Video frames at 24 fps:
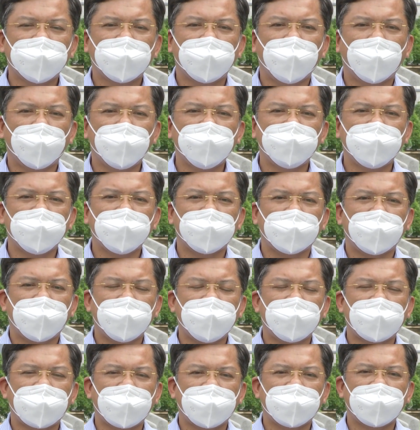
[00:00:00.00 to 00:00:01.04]
không làm
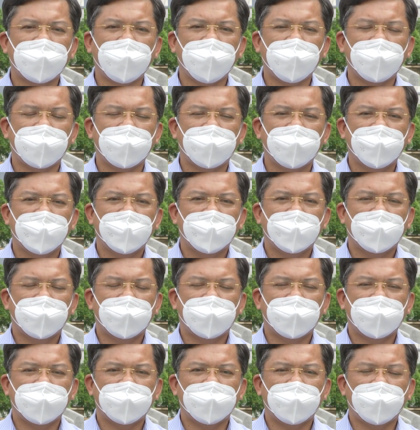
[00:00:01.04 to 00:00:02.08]
theo, không bắt chước,
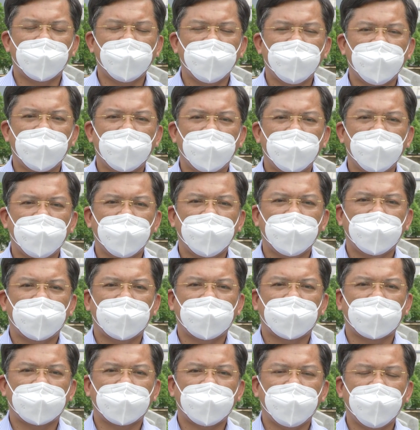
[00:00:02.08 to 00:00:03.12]
không tham gia
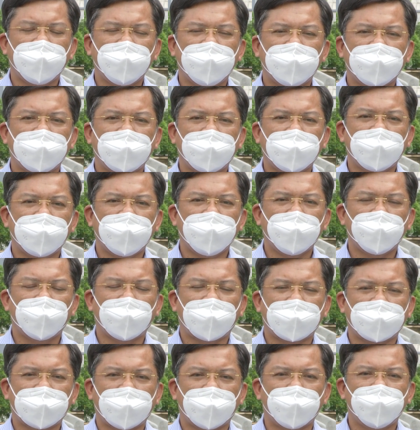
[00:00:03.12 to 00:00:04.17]
vào
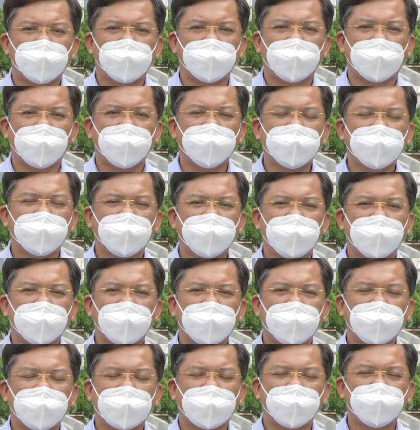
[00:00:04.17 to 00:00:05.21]
những cái hành vi này
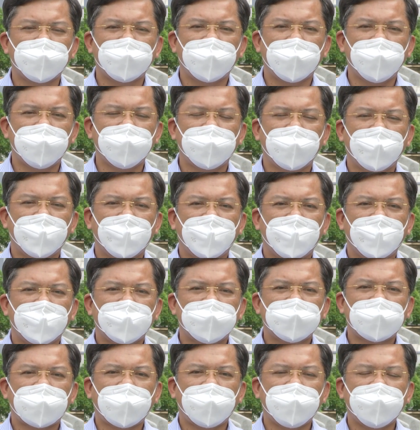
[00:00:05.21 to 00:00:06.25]
để mà
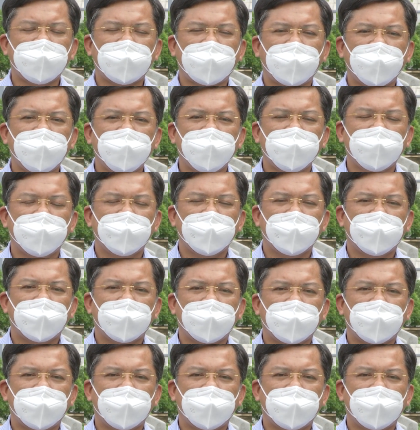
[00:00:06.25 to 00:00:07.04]
trước hết